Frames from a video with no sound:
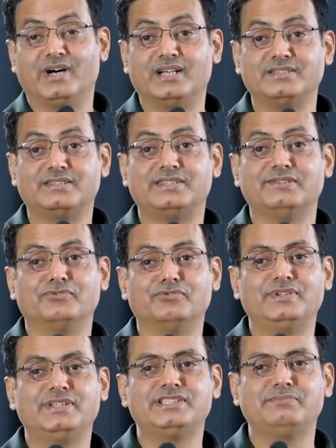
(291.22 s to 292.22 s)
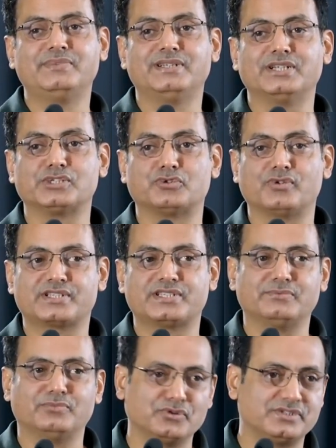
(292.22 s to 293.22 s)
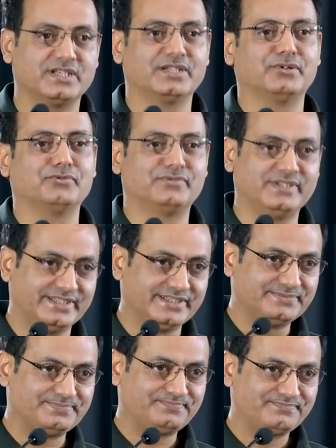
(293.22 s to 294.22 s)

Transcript: बांधते वो हैं जिनमें असुरक्षा बहुत ज़्यादा होती है